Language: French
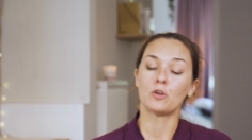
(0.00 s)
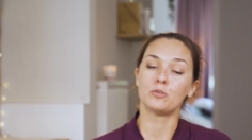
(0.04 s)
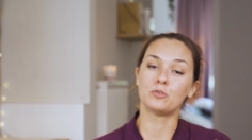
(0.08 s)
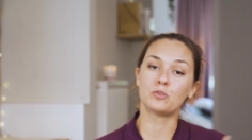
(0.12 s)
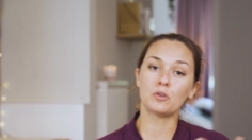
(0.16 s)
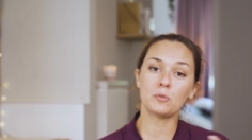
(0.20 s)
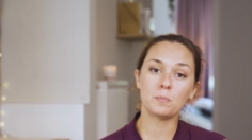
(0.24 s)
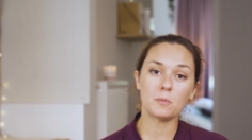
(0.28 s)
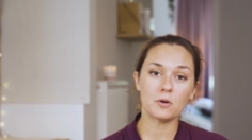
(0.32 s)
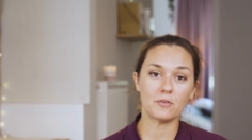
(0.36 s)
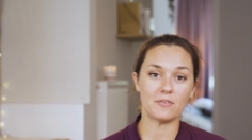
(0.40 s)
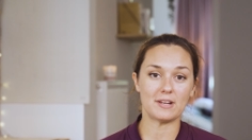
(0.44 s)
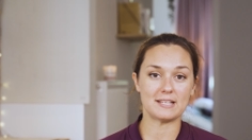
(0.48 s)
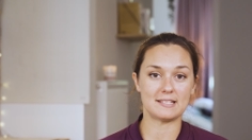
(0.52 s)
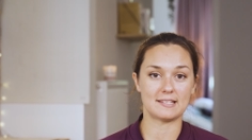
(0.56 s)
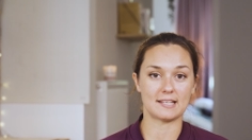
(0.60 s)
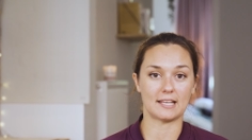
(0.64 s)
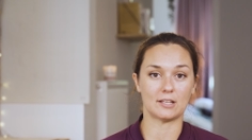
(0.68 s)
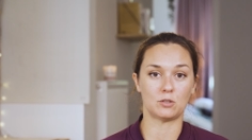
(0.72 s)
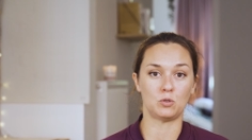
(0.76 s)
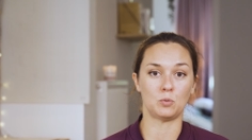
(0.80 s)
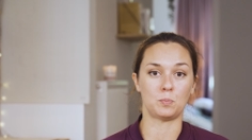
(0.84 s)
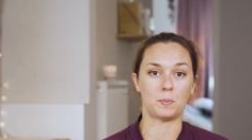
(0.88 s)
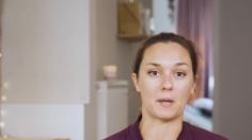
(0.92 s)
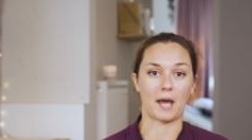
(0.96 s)
de mauvaise
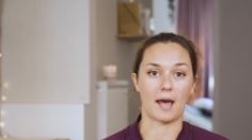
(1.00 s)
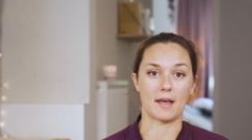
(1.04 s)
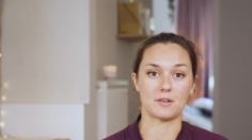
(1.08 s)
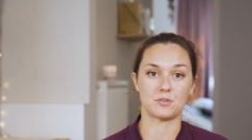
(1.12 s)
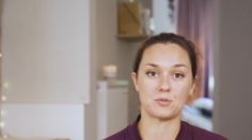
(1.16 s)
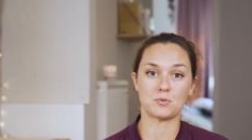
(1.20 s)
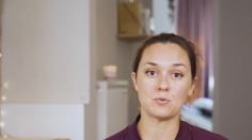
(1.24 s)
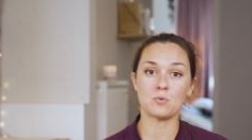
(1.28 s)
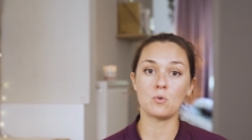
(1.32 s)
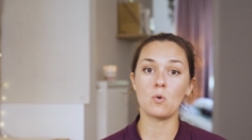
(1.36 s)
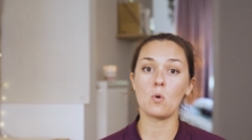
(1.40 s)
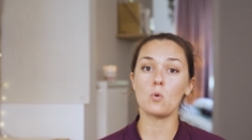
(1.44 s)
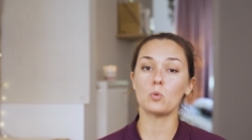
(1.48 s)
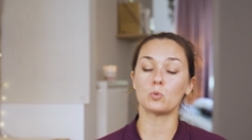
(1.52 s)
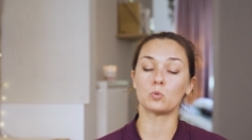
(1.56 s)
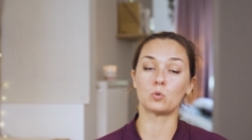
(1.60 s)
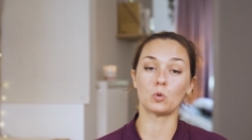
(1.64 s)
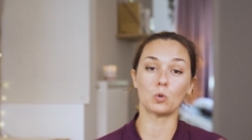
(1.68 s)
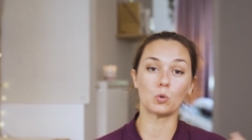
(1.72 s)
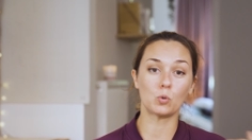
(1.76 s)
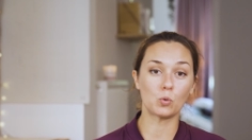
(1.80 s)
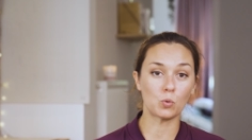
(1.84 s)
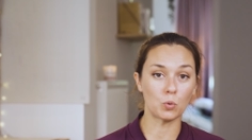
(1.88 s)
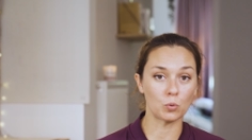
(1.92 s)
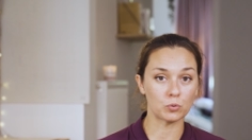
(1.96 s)
récupération,
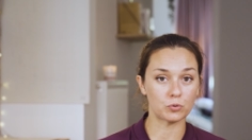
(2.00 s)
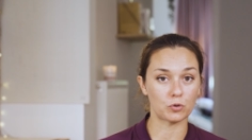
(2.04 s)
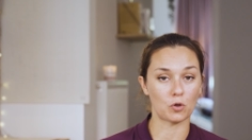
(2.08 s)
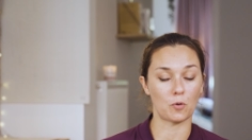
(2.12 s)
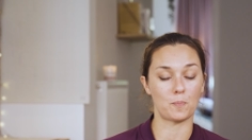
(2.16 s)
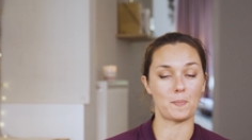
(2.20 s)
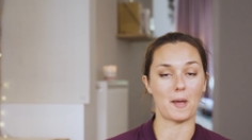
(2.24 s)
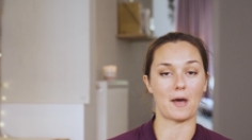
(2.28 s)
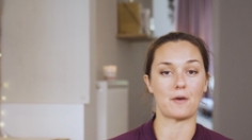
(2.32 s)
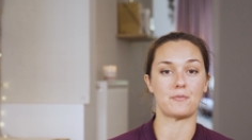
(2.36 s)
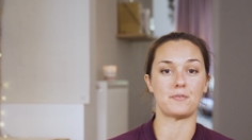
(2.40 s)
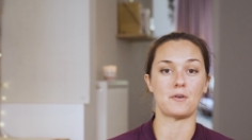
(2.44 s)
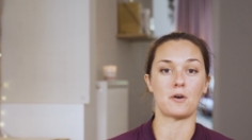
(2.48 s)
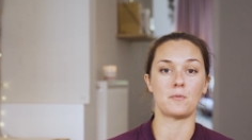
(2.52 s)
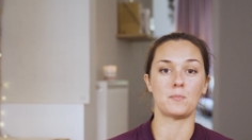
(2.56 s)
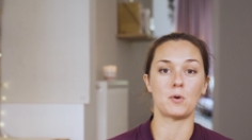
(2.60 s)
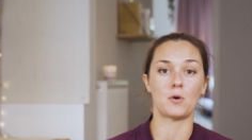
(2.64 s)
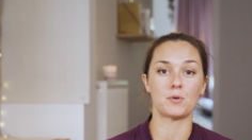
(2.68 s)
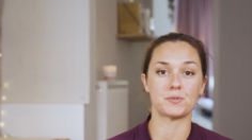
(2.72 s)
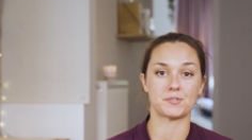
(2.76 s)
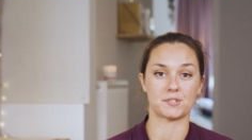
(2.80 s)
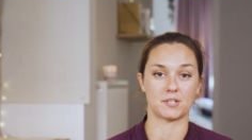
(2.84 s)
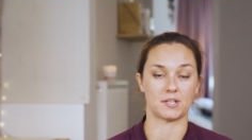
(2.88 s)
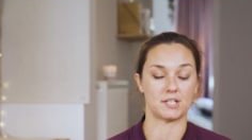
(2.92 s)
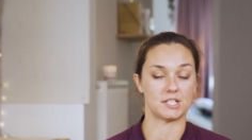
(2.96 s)
de
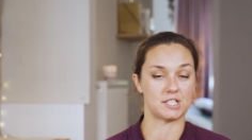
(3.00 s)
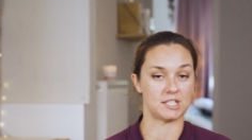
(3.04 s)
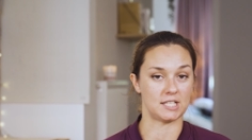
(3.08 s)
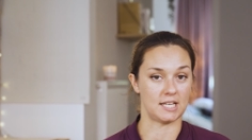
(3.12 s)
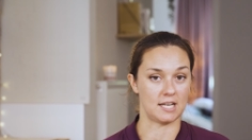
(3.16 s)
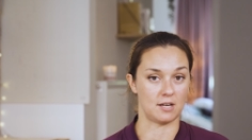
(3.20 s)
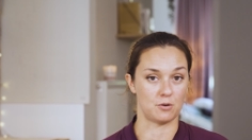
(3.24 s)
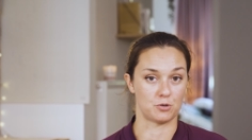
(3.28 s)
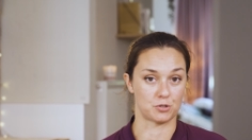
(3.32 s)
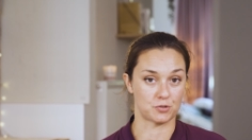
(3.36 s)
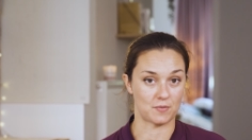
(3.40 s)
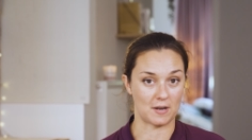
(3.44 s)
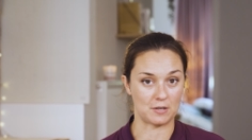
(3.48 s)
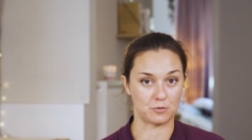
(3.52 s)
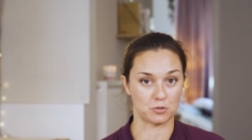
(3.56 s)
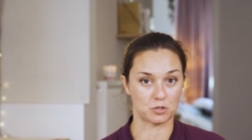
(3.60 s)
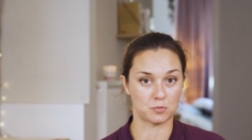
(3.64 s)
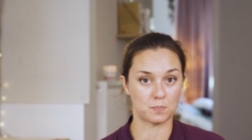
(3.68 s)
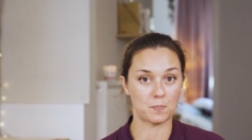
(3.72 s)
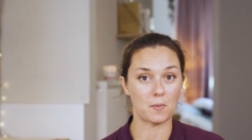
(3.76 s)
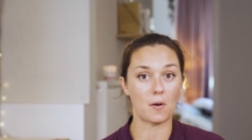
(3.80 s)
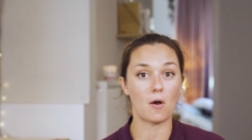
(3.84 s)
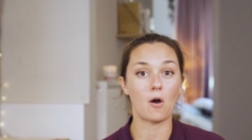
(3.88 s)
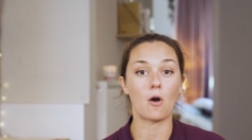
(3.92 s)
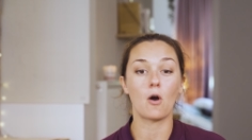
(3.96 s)
contre-performance chez le cheval de
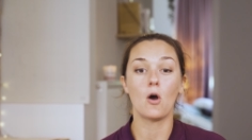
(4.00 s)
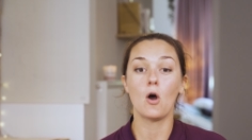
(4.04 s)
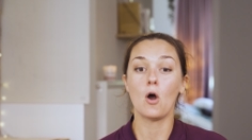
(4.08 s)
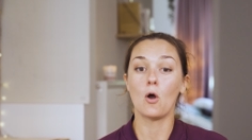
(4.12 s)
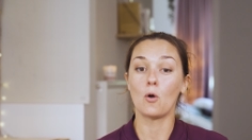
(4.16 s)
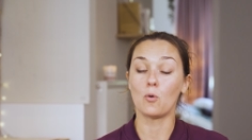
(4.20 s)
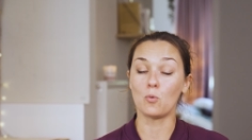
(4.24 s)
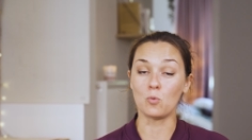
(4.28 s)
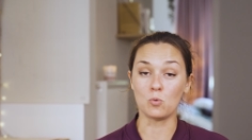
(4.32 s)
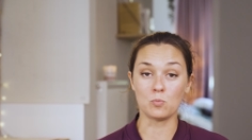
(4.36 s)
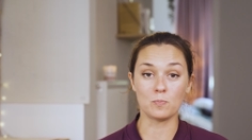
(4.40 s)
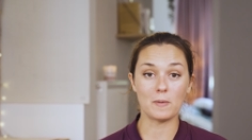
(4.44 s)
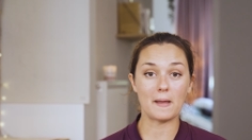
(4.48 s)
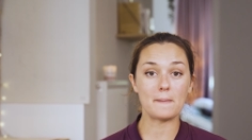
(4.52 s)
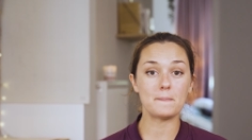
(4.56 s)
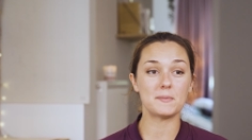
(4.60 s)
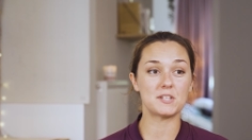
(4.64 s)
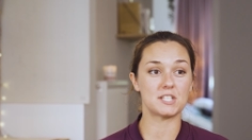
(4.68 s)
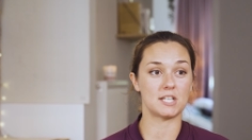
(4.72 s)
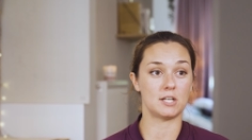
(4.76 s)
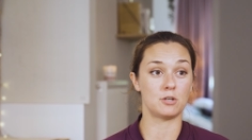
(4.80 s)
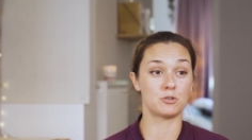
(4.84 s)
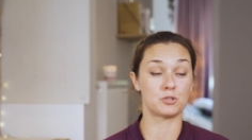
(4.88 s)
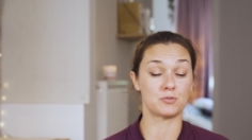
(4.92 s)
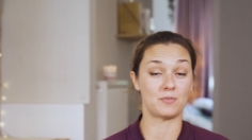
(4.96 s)
sport ou même
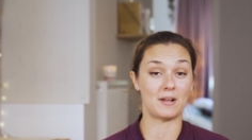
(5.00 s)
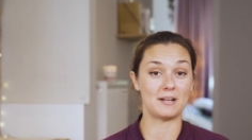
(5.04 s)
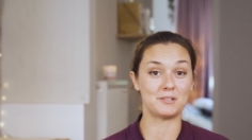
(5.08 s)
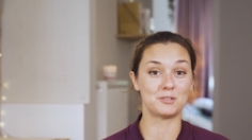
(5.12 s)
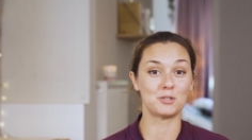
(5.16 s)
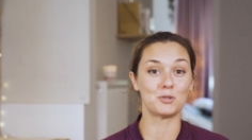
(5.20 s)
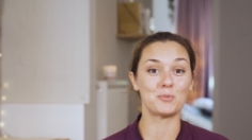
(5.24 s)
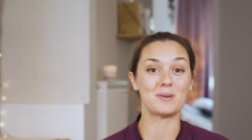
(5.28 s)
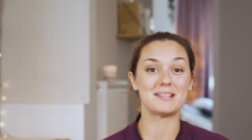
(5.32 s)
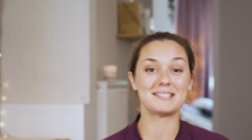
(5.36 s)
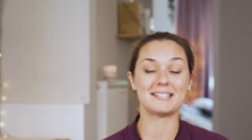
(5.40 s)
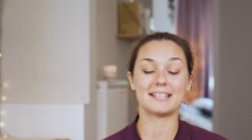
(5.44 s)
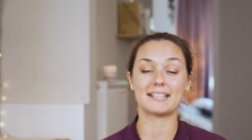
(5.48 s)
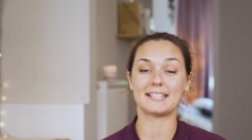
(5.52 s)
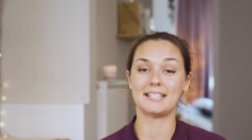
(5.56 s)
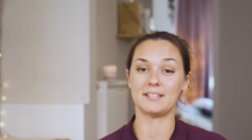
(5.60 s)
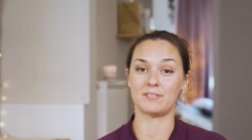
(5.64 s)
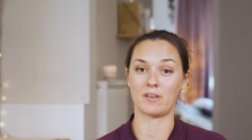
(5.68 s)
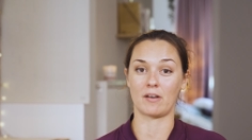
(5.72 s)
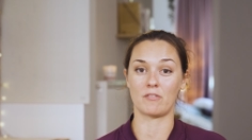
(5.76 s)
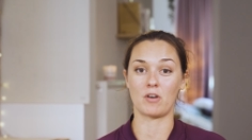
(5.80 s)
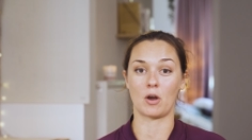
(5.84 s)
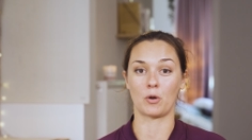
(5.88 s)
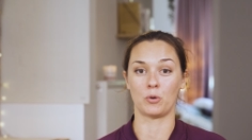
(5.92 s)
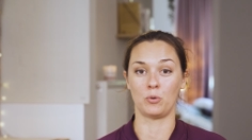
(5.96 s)
chez le cheval de loisir qui
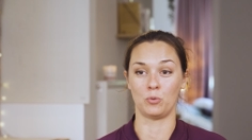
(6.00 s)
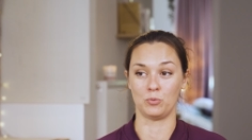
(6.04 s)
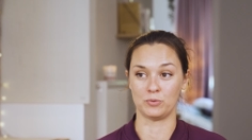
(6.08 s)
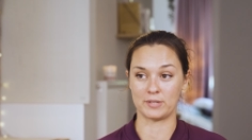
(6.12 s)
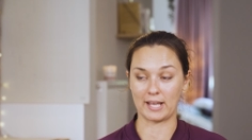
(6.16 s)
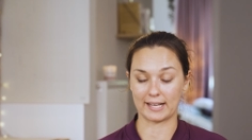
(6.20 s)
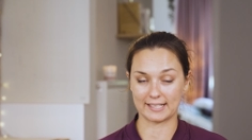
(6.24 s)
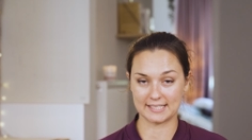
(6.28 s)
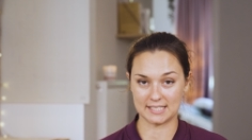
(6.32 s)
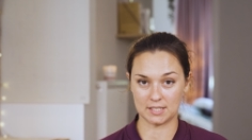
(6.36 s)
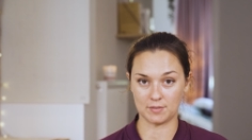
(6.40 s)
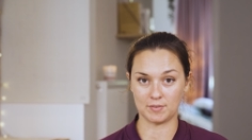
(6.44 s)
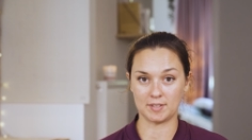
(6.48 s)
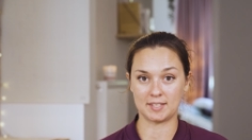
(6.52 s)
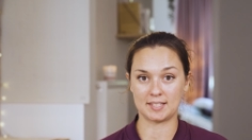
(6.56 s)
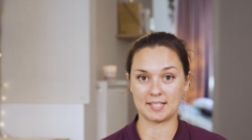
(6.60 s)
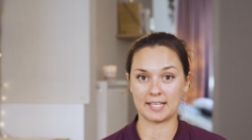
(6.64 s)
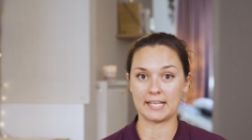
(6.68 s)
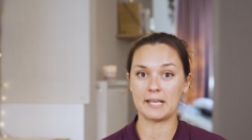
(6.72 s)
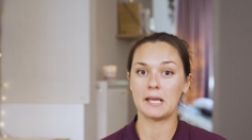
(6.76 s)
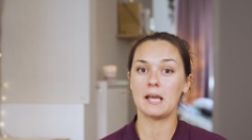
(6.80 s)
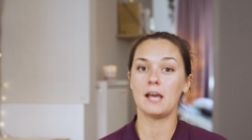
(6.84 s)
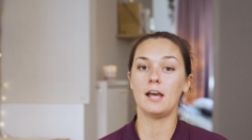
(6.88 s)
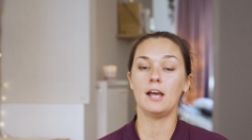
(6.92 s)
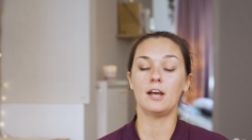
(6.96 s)
va avoir une
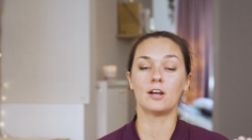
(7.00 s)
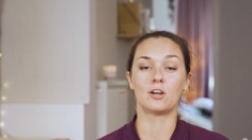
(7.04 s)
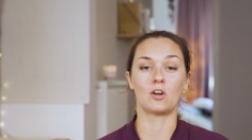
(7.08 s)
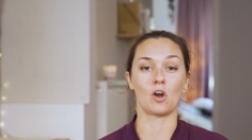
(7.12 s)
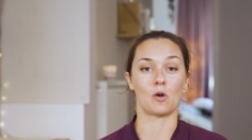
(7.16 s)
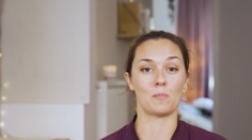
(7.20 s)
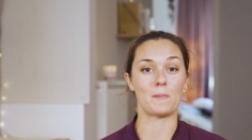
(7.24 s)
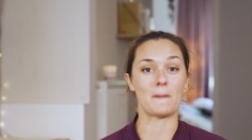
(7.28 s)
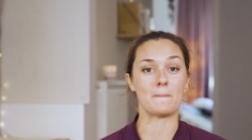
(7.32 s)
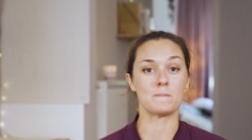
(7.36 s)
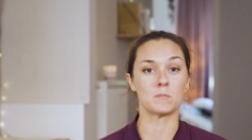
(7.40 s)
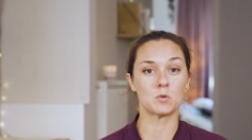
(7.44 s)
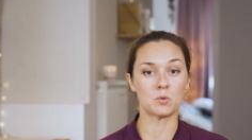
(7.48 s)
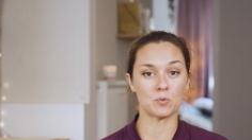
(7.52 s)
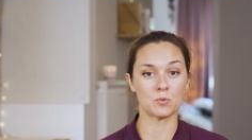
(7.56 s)
activité quand même